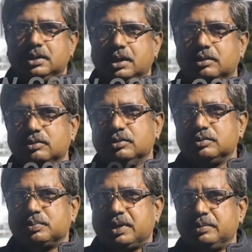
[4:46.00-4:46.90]
या तो
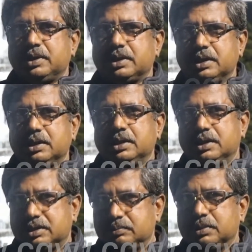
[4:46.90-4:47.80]
वो प्राइमरी के
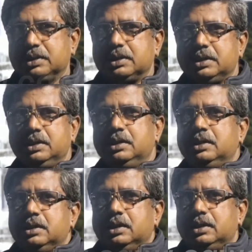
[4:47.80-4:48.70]
एचएम बनते
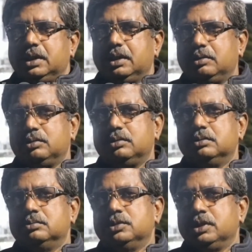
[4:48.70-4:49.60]
या
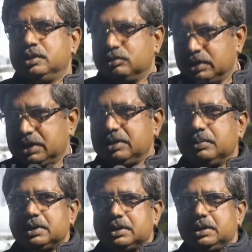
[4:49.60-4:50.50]
वो यूडीटी
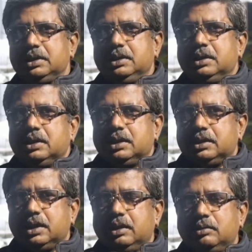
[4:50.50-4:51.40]
बनते
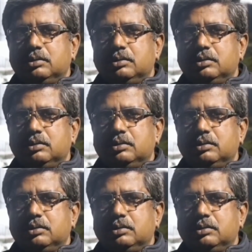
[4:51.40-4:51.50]
या